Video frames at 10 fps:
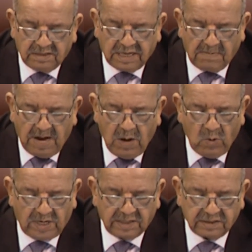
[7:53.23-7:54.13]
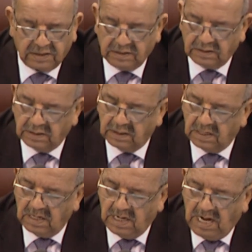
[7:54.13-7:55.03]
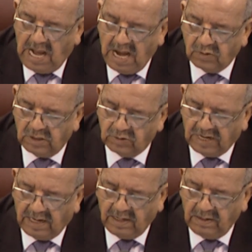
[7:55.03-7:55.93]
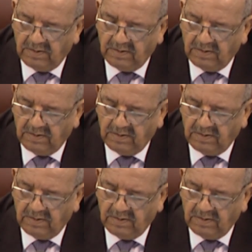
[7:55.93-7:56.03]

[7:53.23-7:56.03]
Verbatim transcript: تمحورت حول الوضع